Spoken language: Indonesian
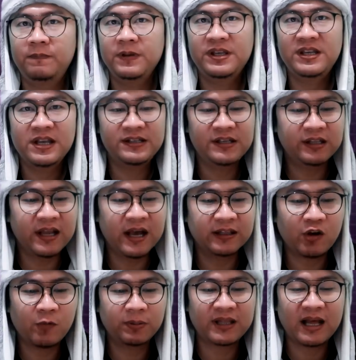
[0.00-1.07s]
PJ City
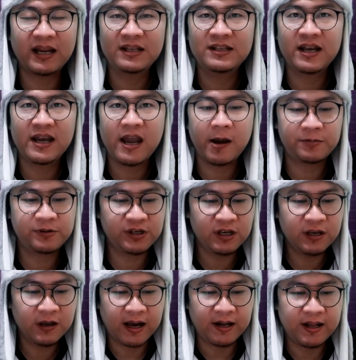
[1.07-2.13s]
atau Petaling Jaya
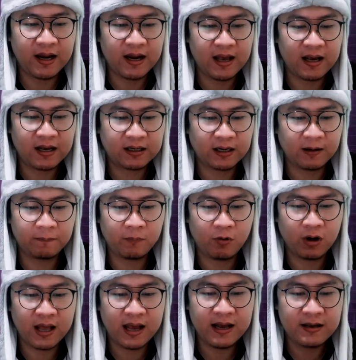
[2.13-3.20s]
FC adalah klub
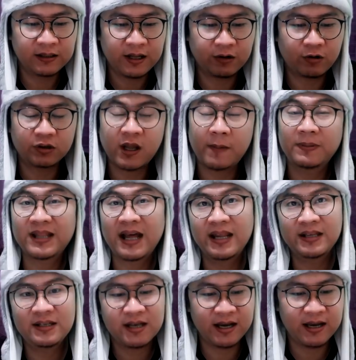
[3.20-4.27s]
bola dari kota
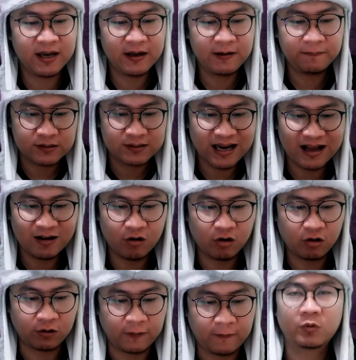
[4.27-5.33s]
Petaling Jaya,
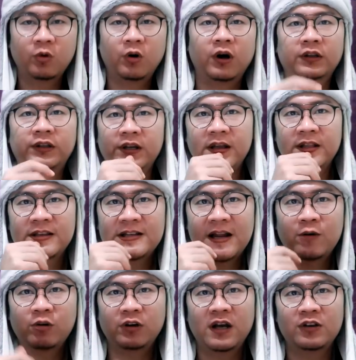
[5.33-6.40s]
Selangor. Wah, wow, ternyata
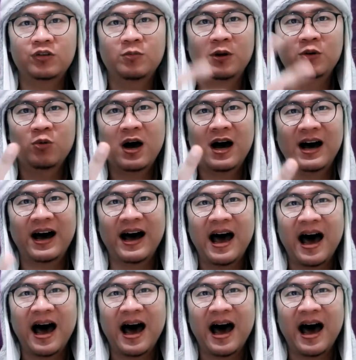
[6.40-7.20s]
Selangor nggak cuma dua,